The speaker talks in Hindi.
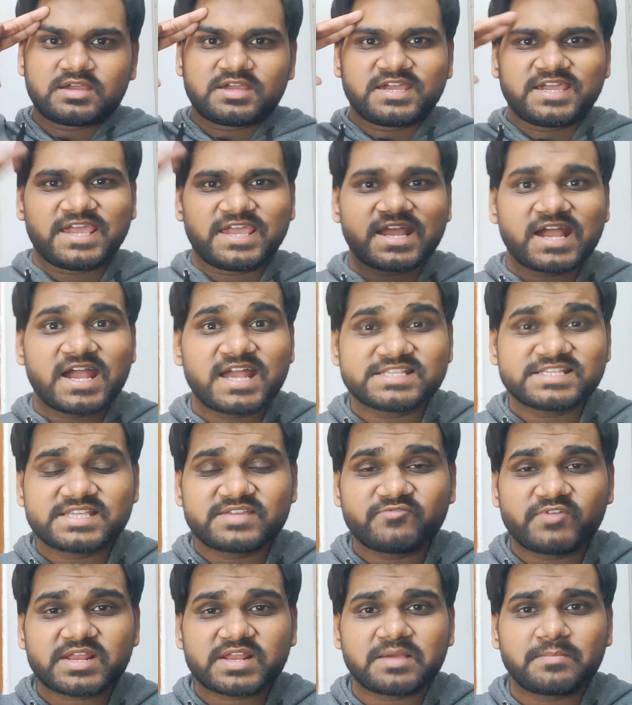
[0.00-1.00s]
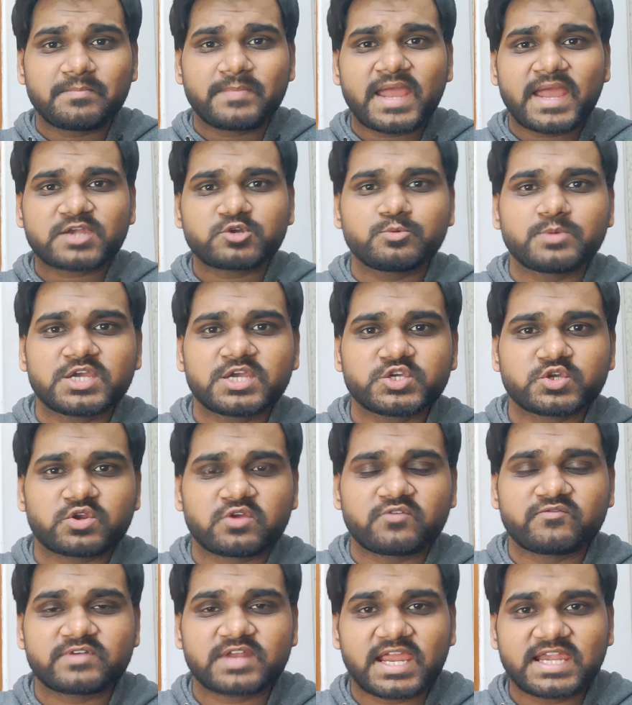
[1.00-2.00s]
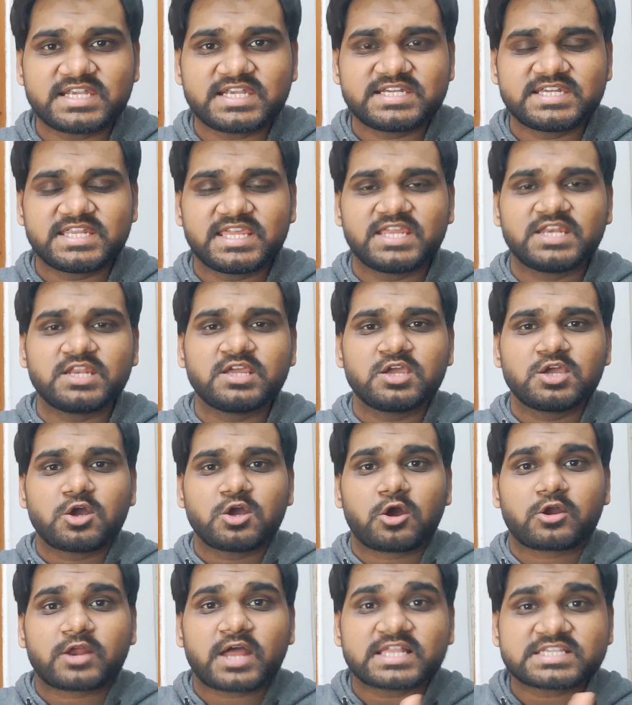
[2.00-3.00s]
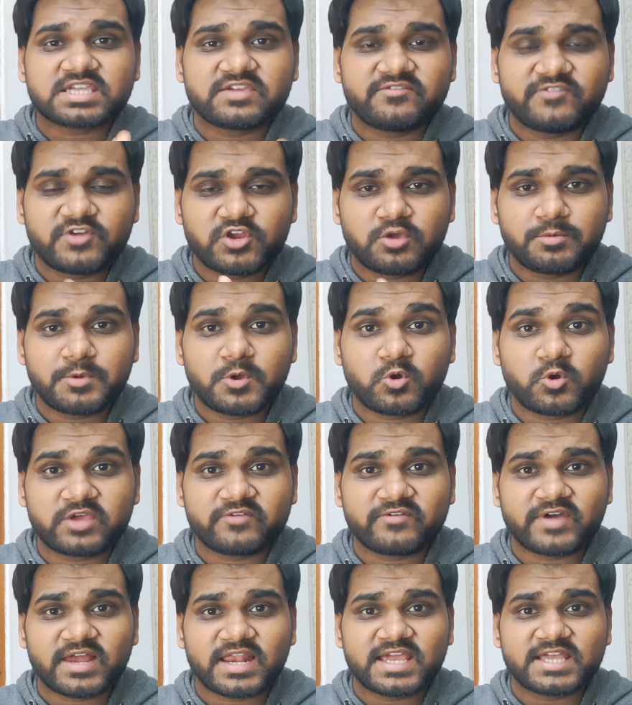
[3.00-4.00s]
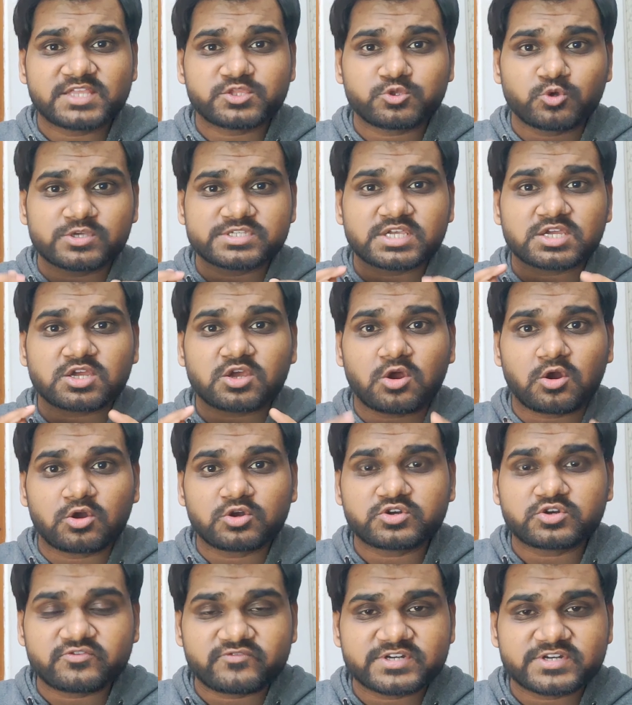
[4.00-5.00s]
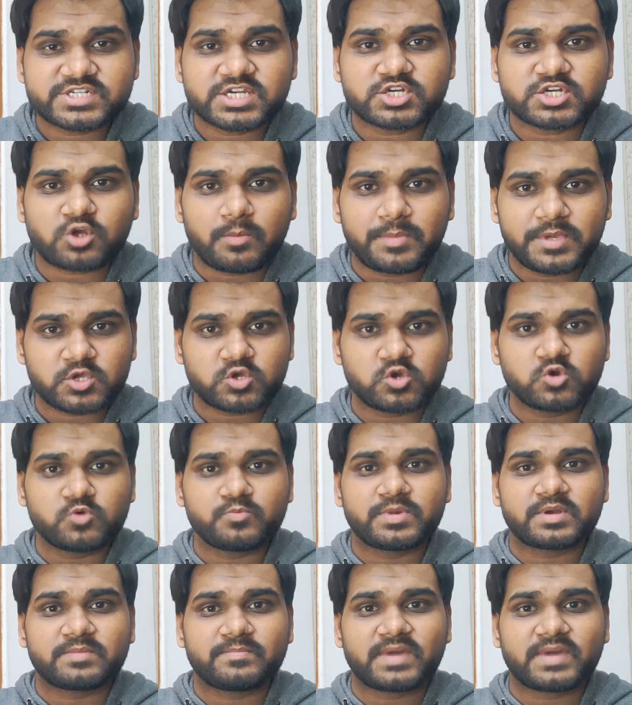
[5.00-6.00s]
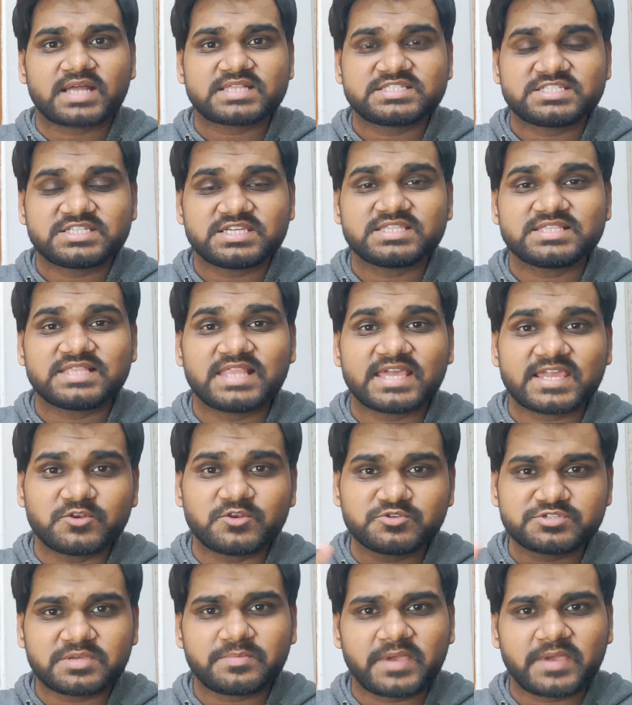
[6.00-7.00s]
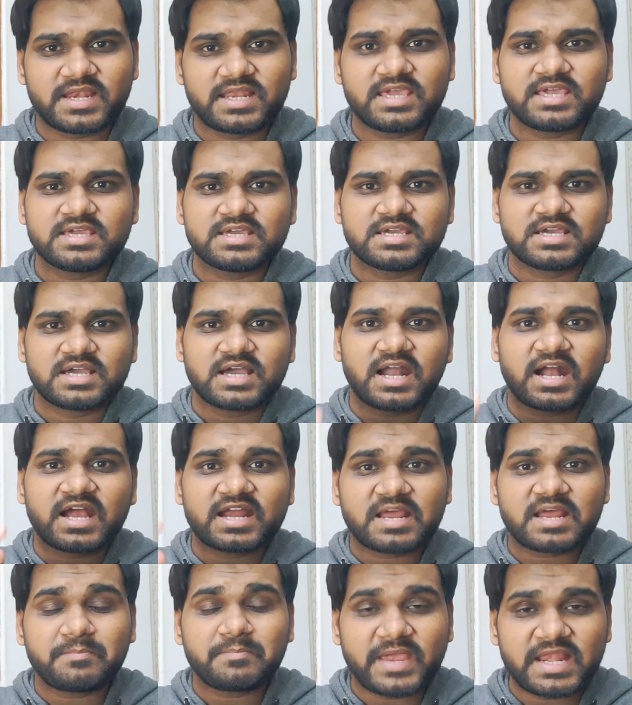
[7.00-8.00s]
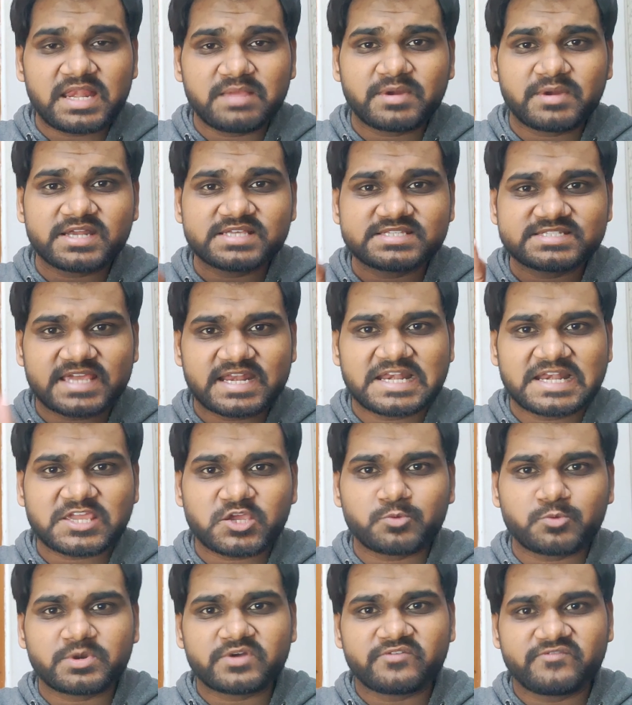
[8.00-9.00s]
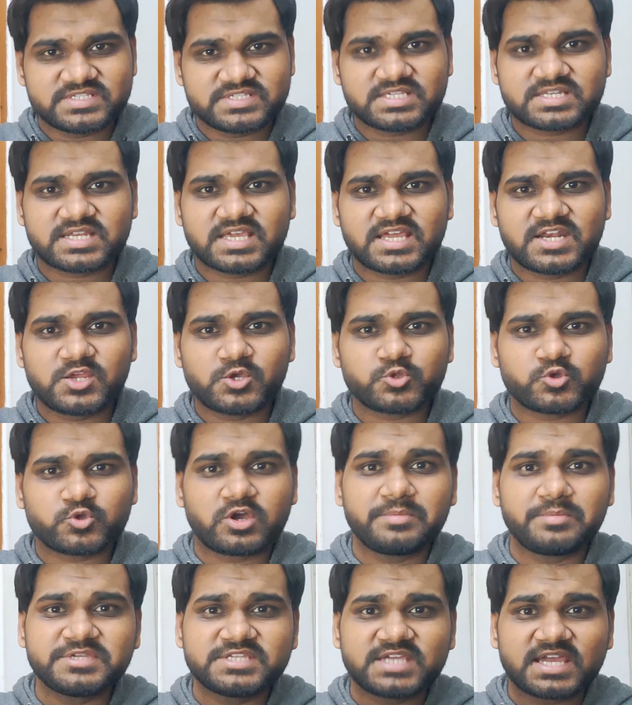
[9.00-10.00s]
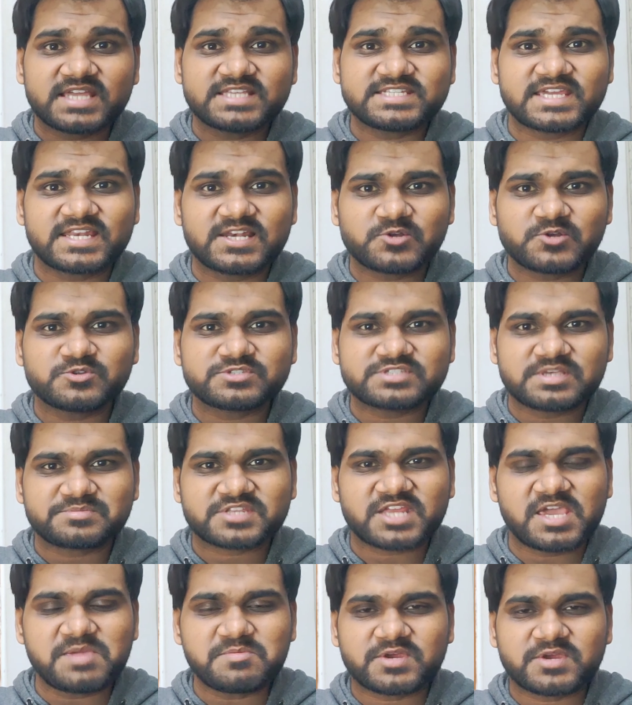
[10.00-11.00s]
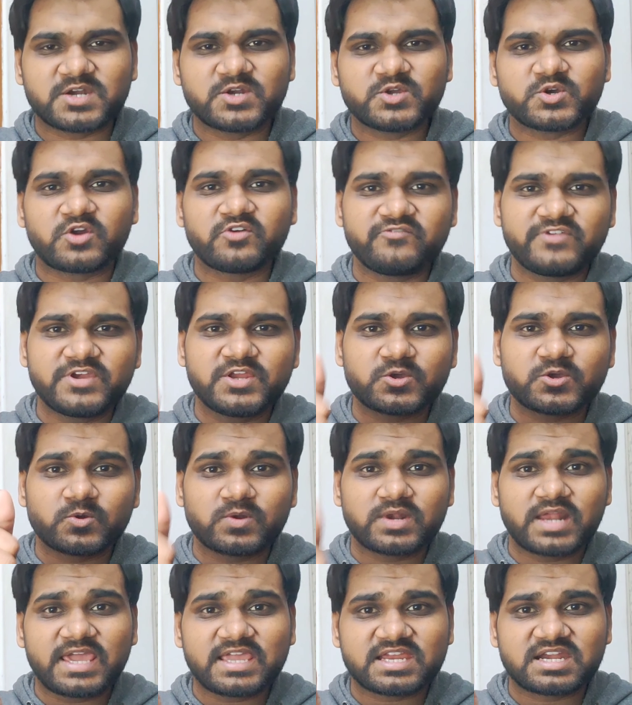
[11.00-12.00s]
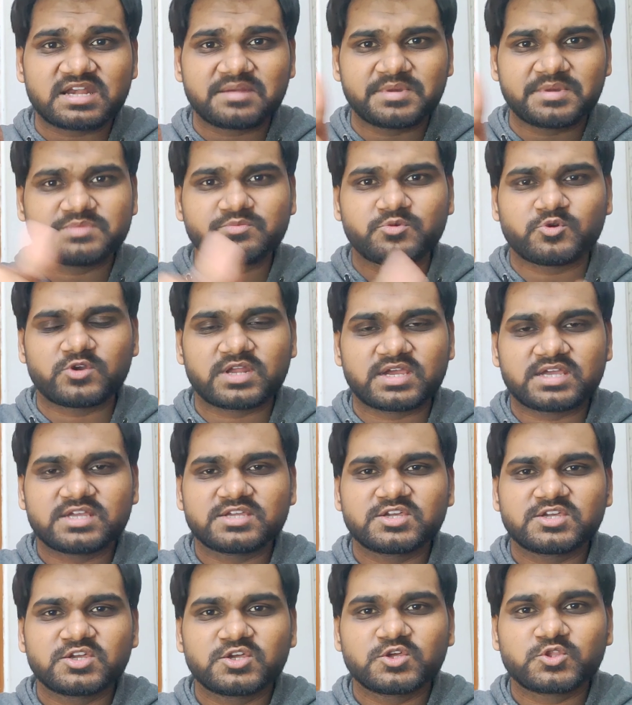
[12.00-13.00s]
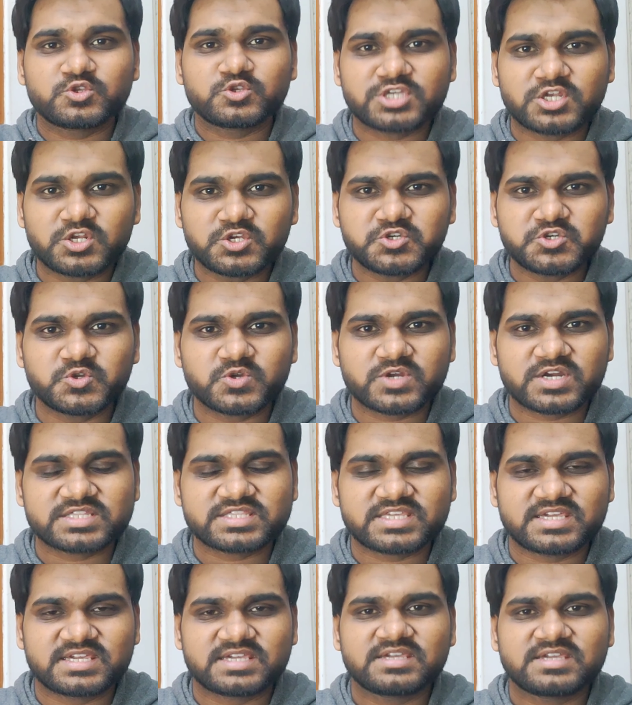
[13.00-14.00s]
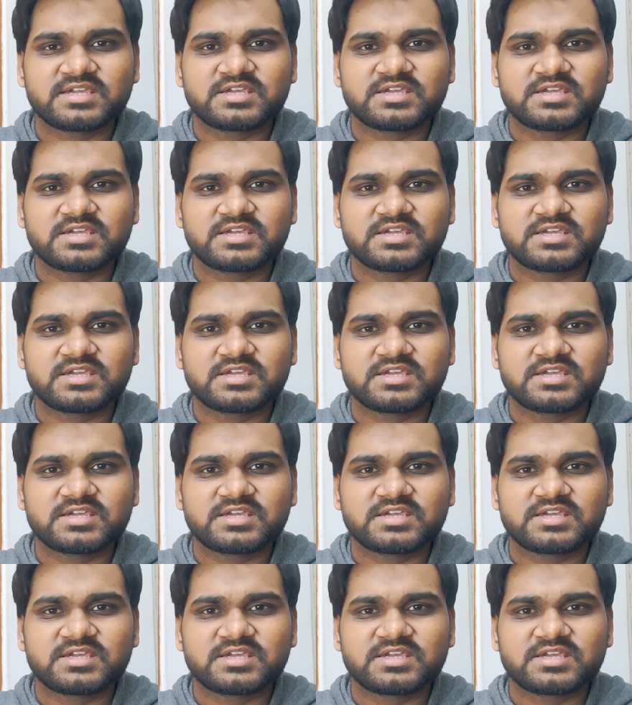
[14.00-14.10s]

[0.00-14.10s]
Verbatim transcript: है गाइस एंड वेलकम बैक टू वर्शन ऑफ 19 और आज के वीडियो में होने वाला है थोड़ा सा कंट्रोवर्शियल टॉपिक के ऊपर बातचीत लेकिन उससे पहले अगर आप पहली बार इस चैनल के ऊपर विजिट कर रहे हो तो अभी जाके चैनल को सब्सक्राइब कर लो और वीडियो को लाइक करने मत भूलना तो चलो शुरू करते हैं